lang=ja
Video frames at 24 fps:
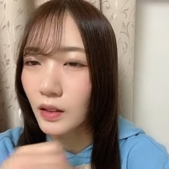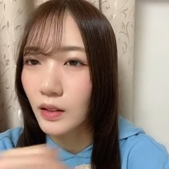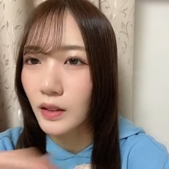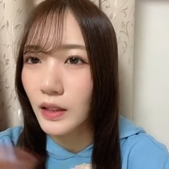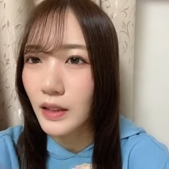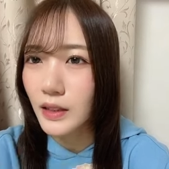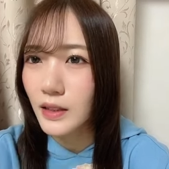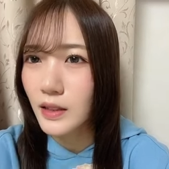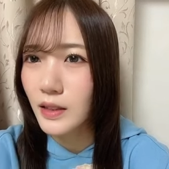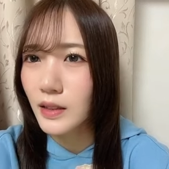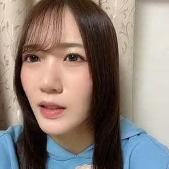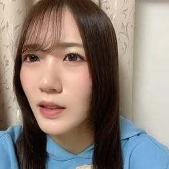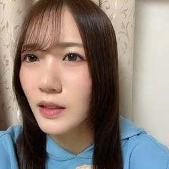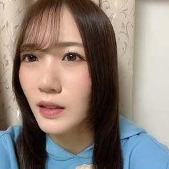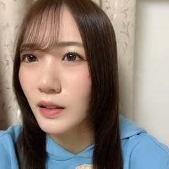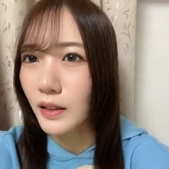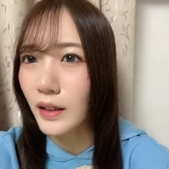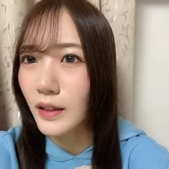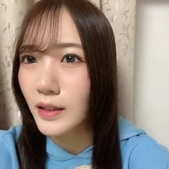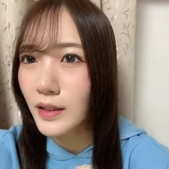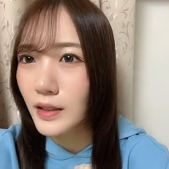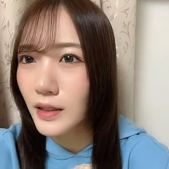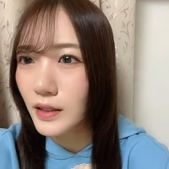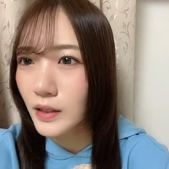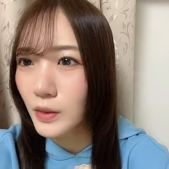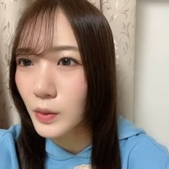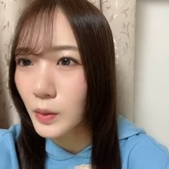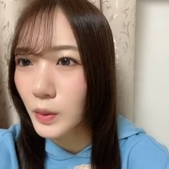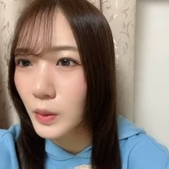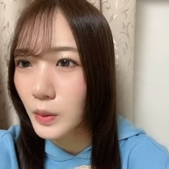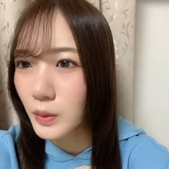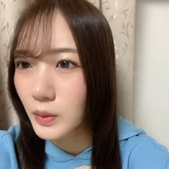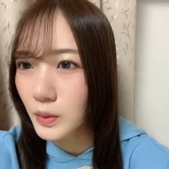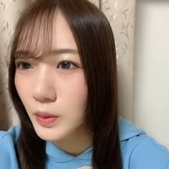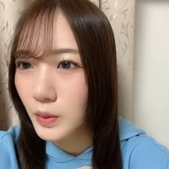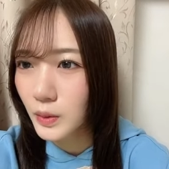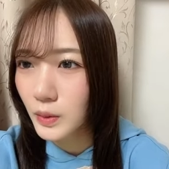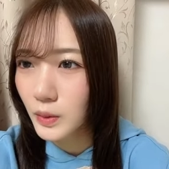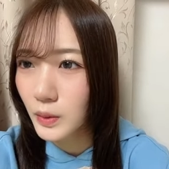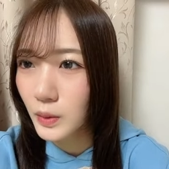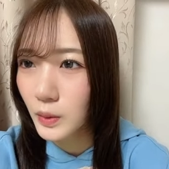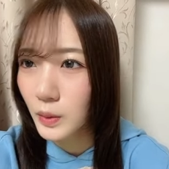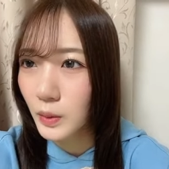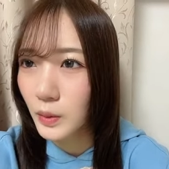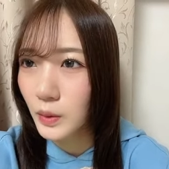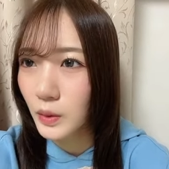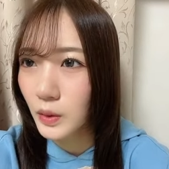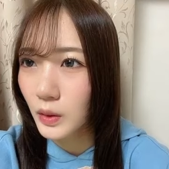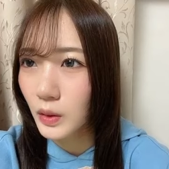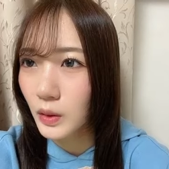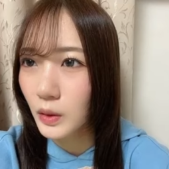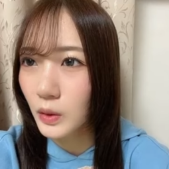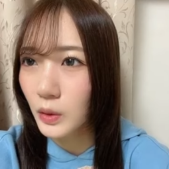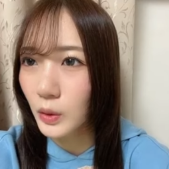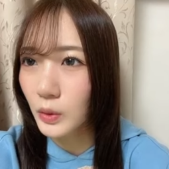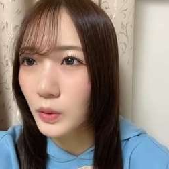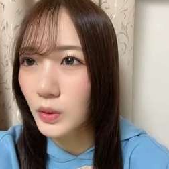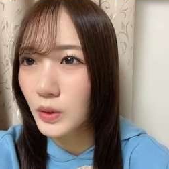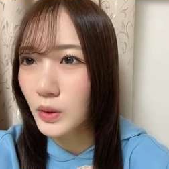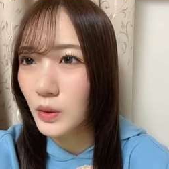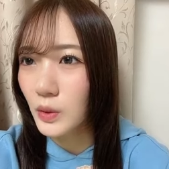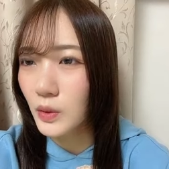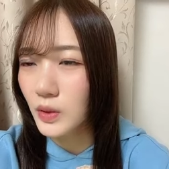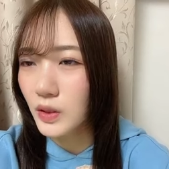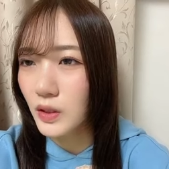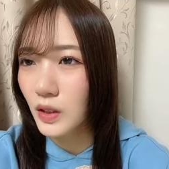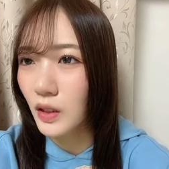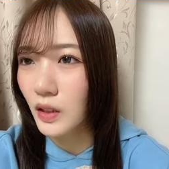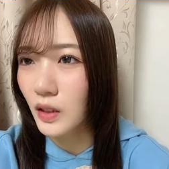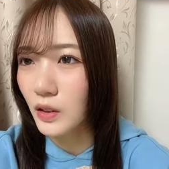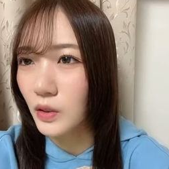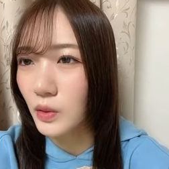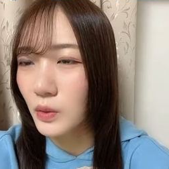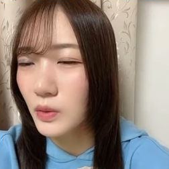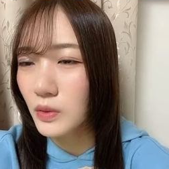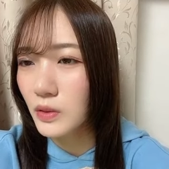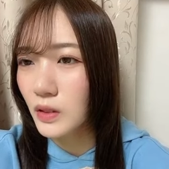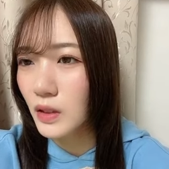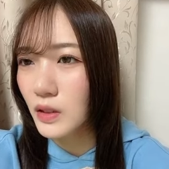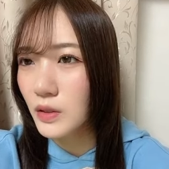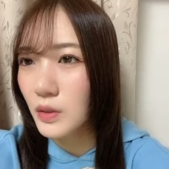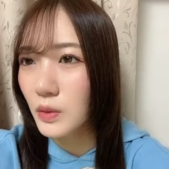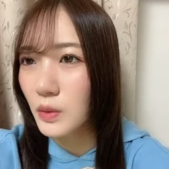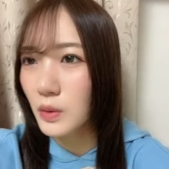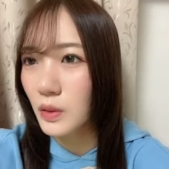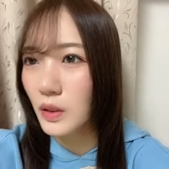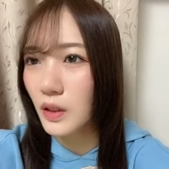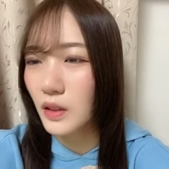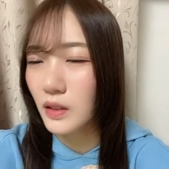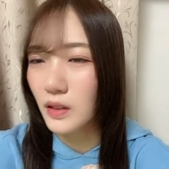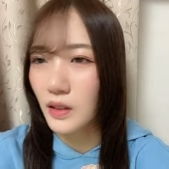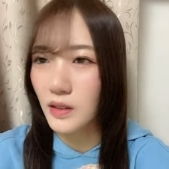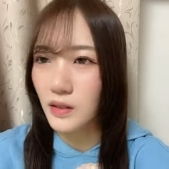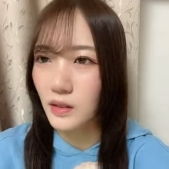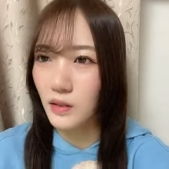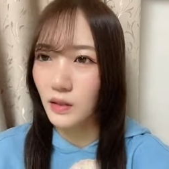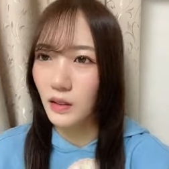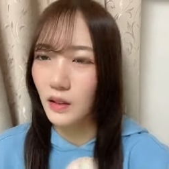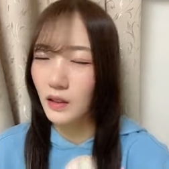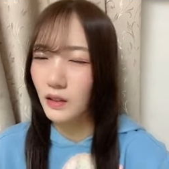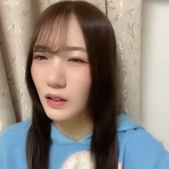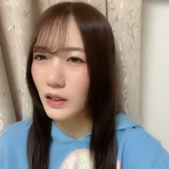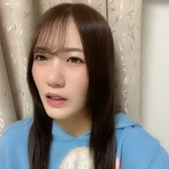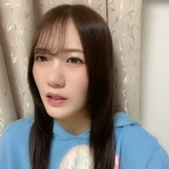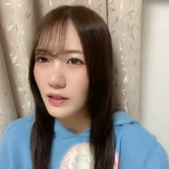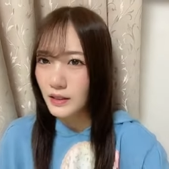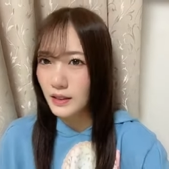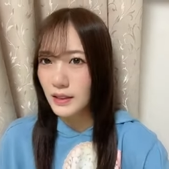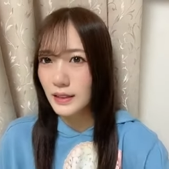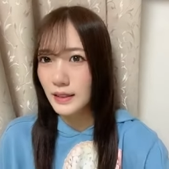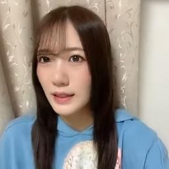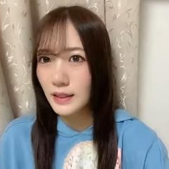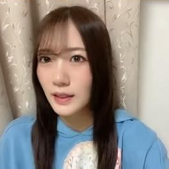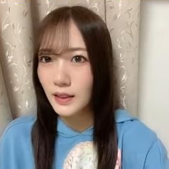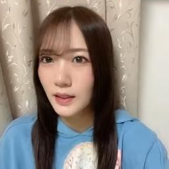弟子弟子を取るとしたらどんな条件出す弟子